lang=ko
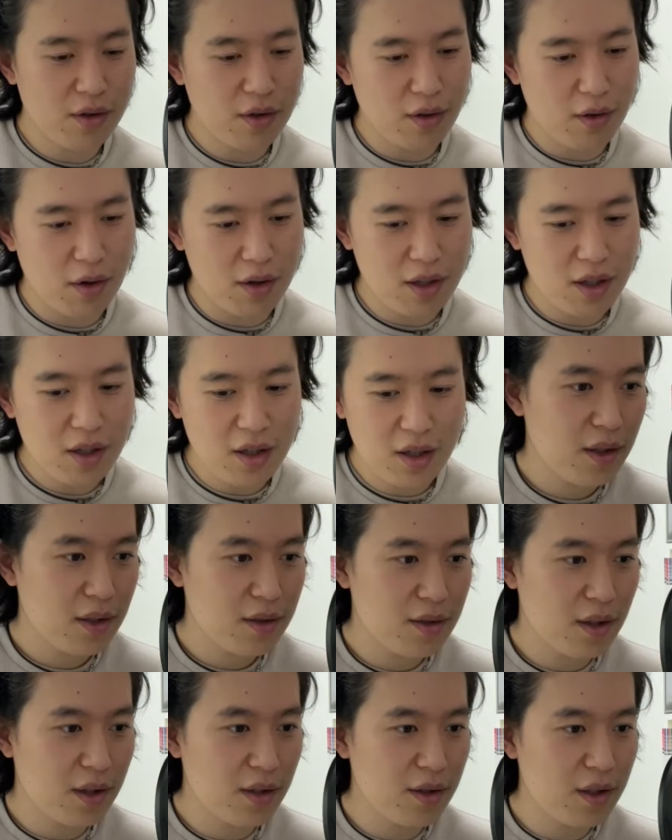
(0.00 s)
그거를
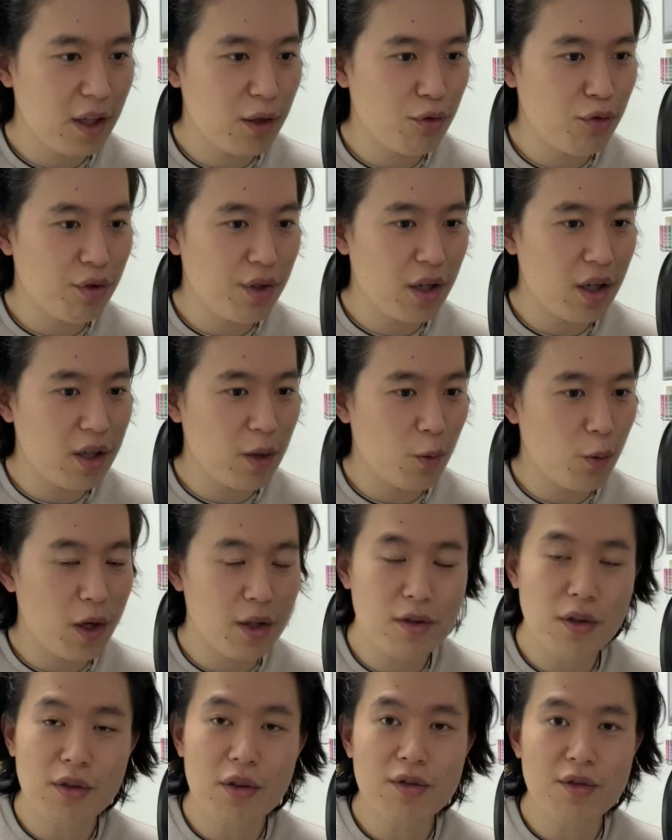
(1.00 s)
자 근데 이 두리안이 왜
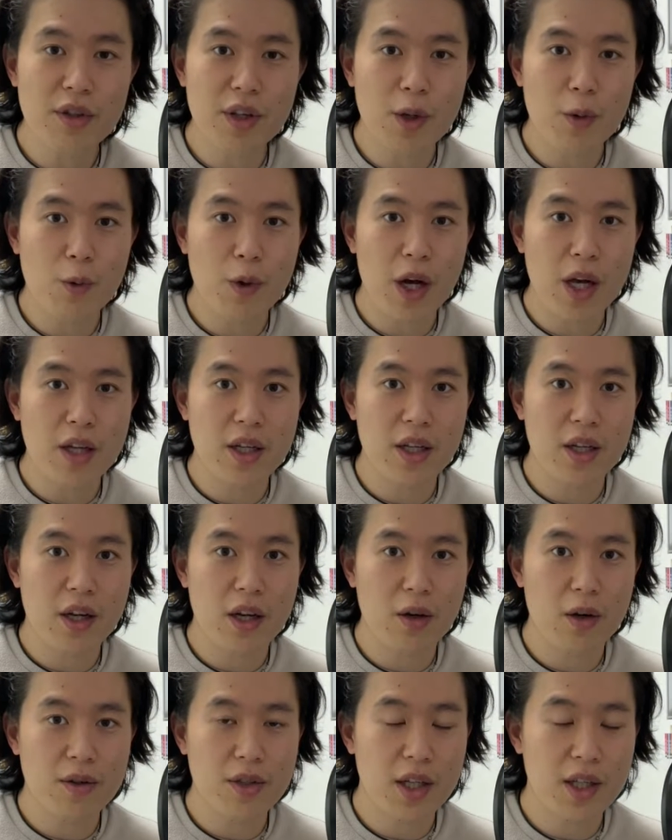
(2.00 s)
성경적인
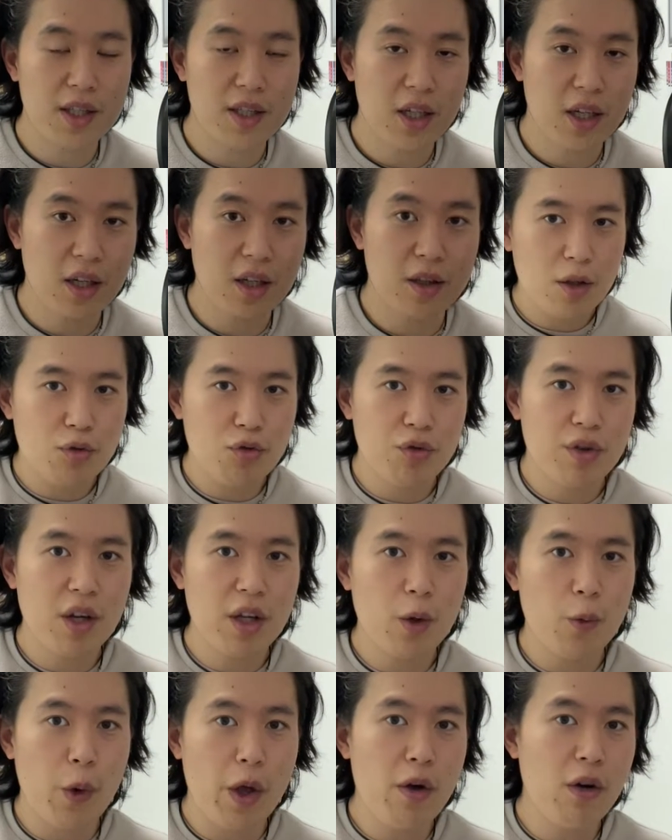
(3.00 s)
과일일까요? 자 일단
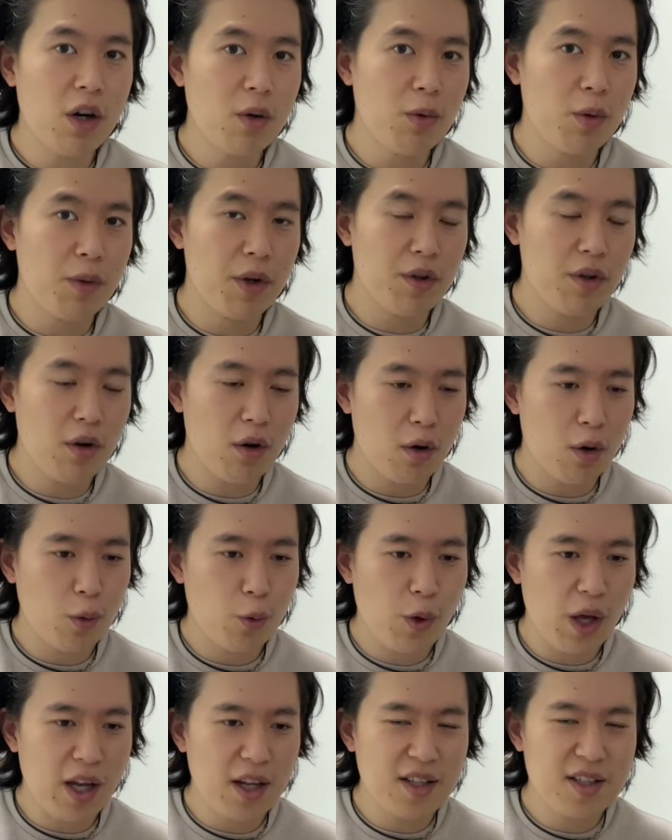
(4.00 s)
두리안의 외형을 보면요.
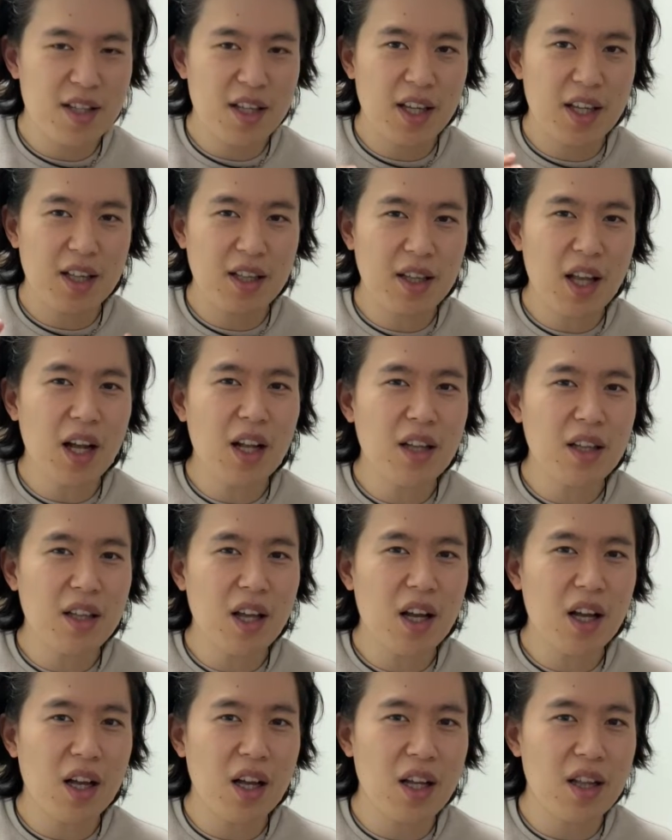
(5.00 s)
굉장히
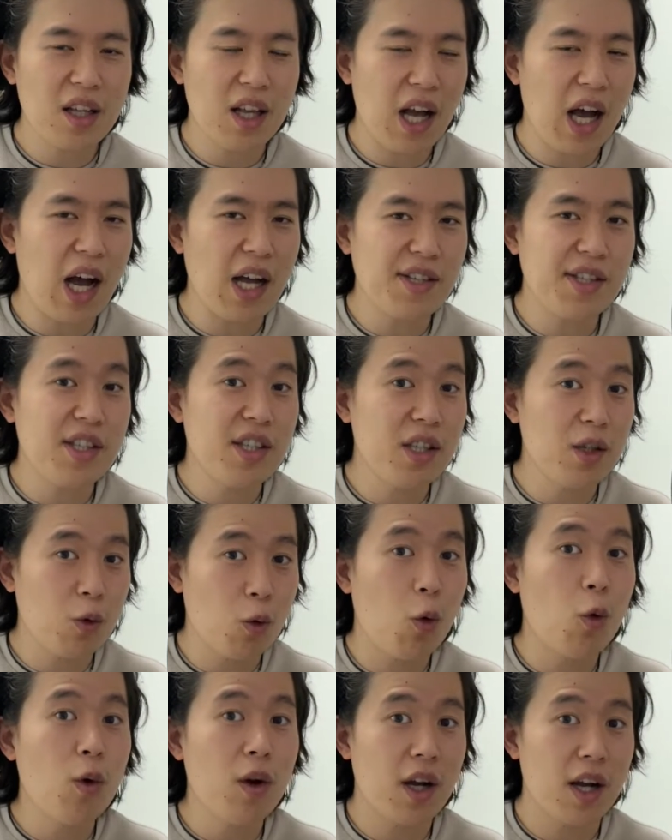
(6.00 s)
딱딱한 가시
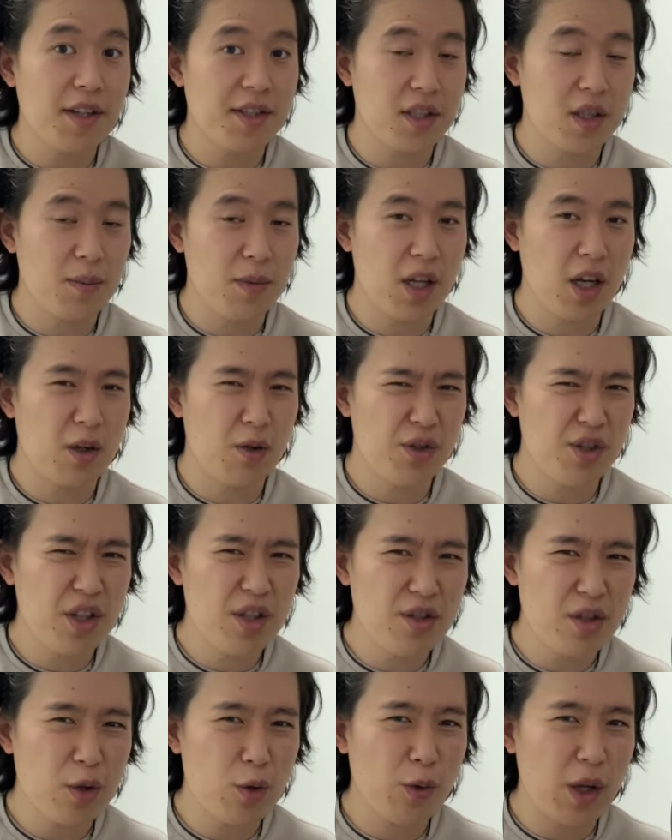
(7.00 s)
공 같습니다. 그리고
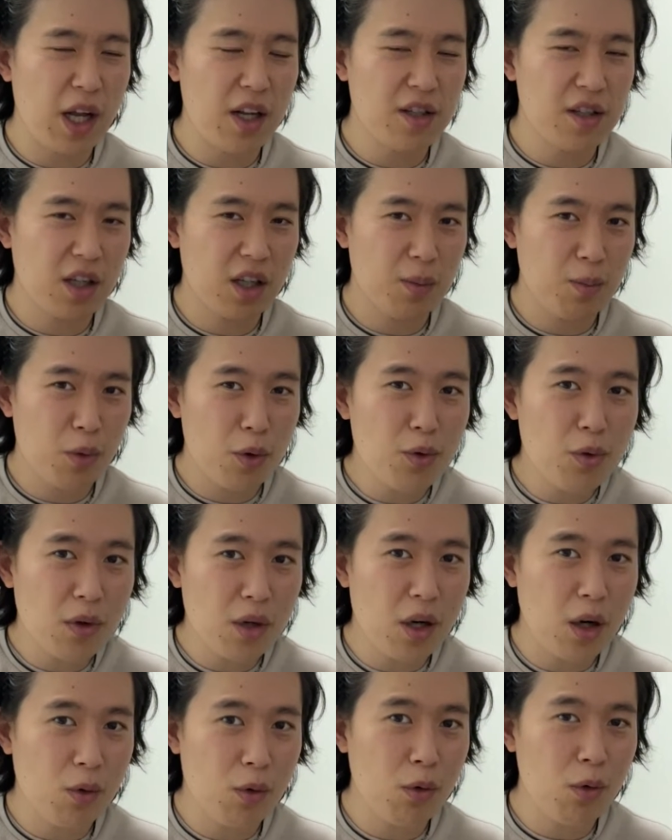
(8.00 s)
실제로 굉장히
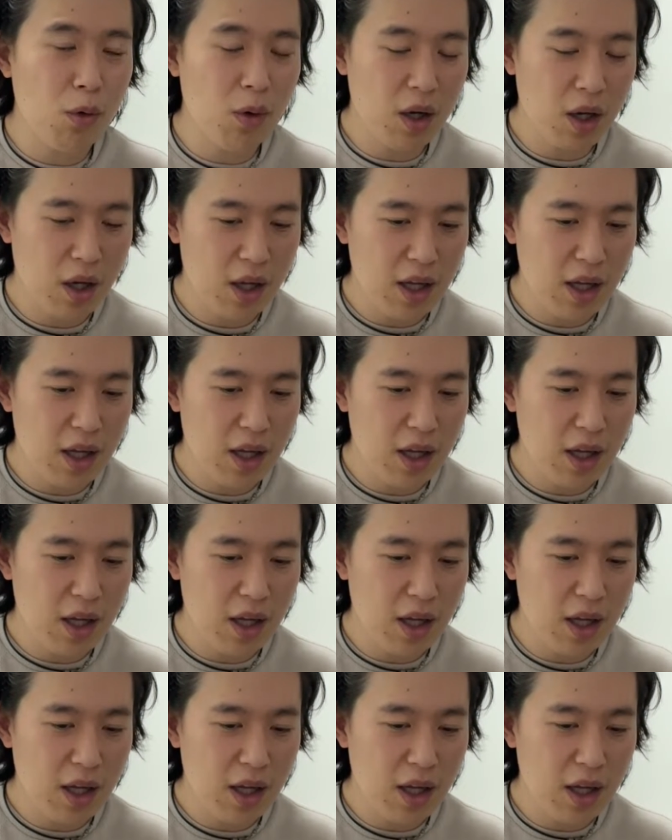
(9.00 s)
뾰족하고